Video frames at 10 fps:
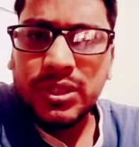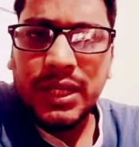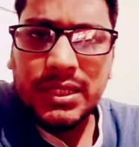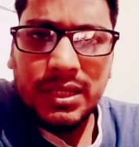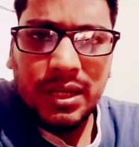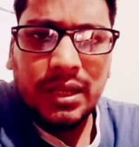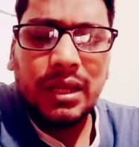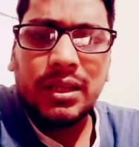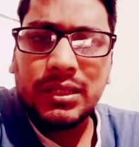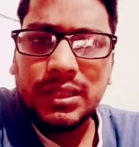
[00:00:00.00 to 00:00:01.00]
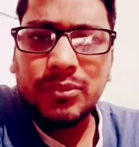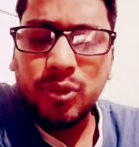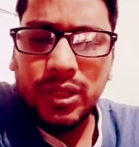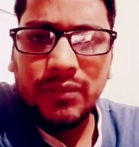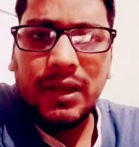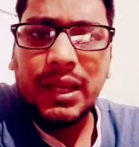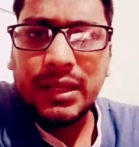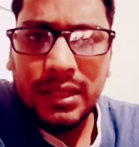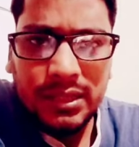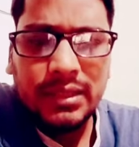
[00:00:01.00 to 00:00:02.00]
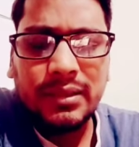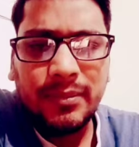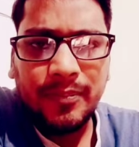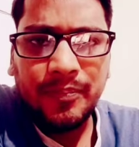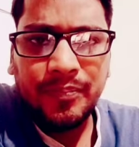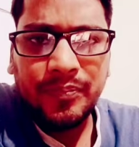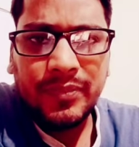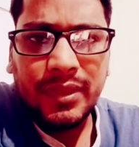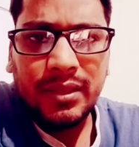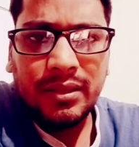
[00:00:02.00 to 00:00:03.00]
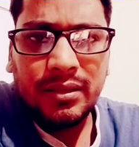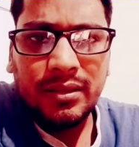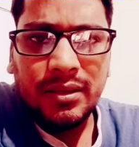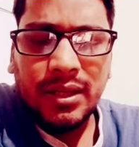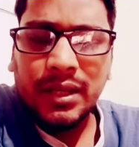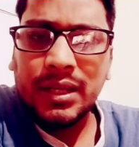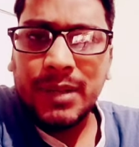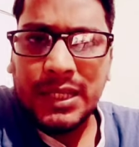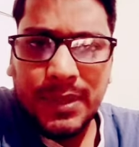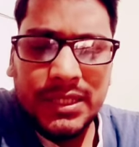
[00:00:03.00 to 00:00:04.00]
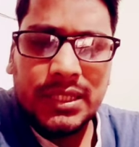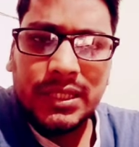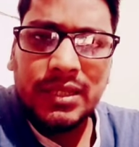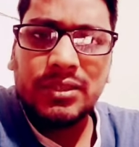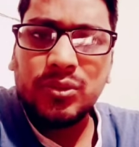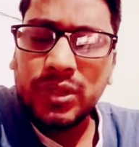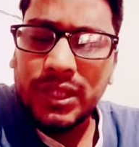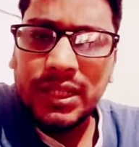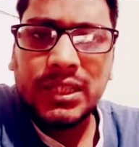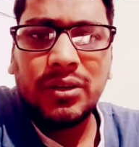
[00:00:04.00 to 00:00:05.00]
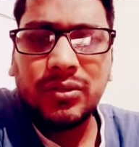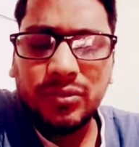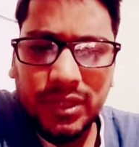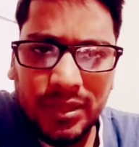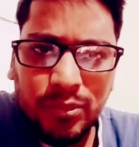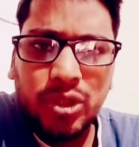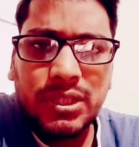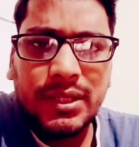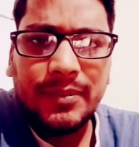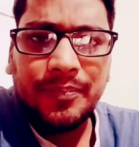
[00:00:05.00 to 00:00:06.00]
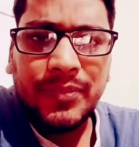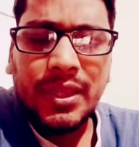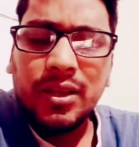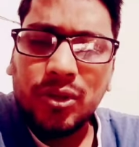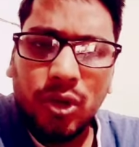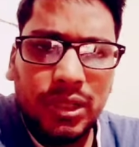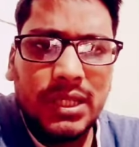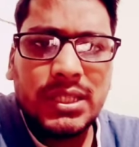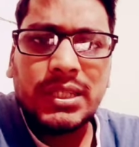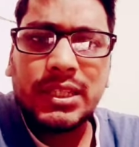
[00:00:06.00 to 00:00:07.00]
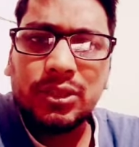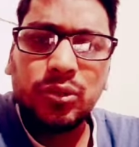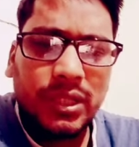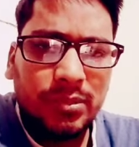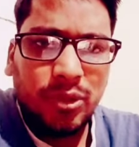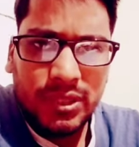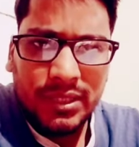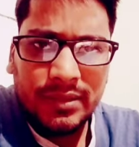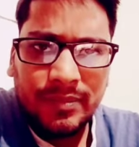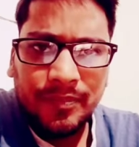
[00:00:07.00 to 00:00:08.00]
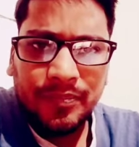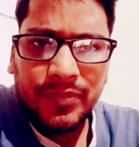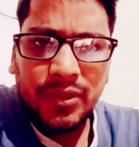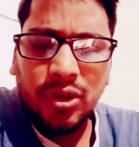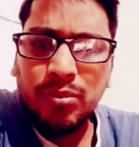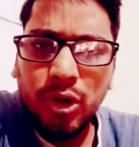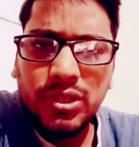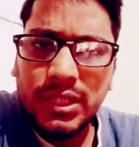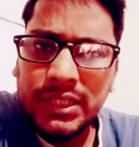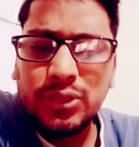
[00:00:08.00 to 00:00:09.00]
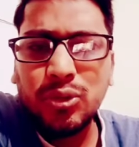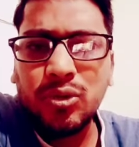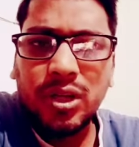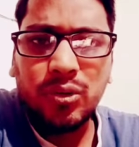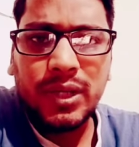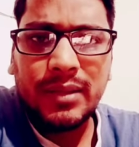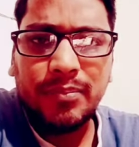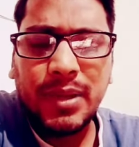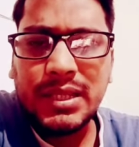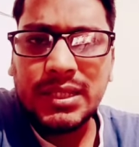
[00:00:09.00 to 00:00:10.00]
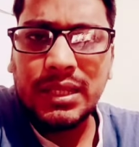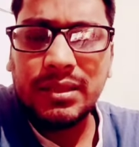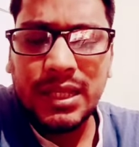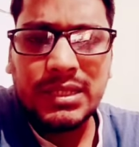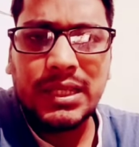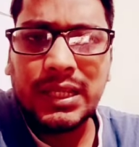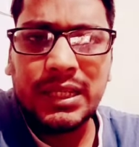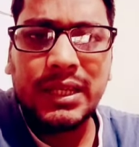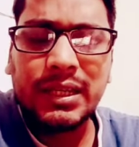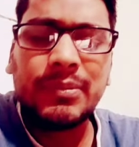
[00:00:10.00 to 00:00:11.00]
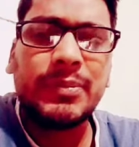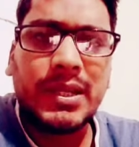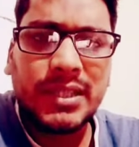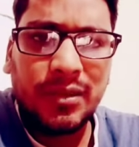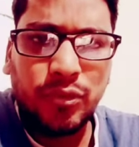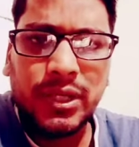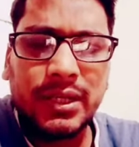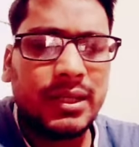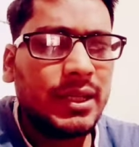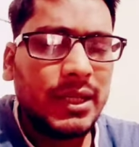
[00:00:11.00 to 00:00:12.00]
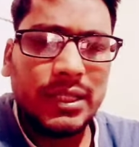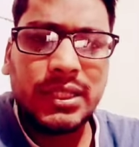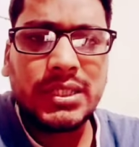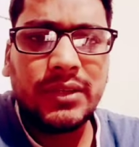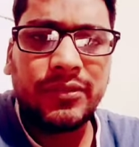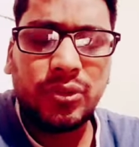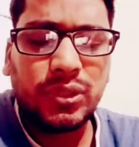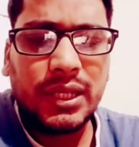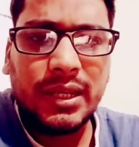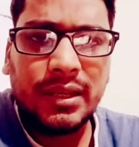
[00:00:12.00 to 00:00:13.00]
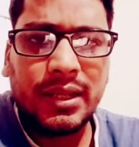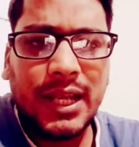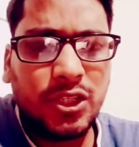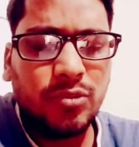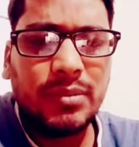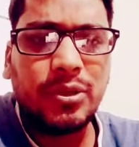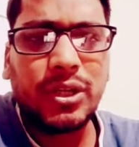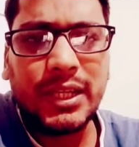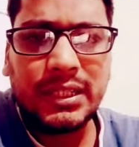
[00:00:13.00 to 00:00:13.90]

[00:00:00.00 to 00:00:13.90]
उसका स्ट्रगल ख़त्म होने वाला नहीं है अगर भाजपा जीतती है तो उनके नेताओं के मौज हैं कांग्रेस जीतती है तो उनके मौज हैं और मौज इन्हीं दोनों का होना है पाँच साल दस साल ये करेंगे फिर पाँच साल वो करेंगे ये शिफ्ट होता रहेगा राज्यों में भी और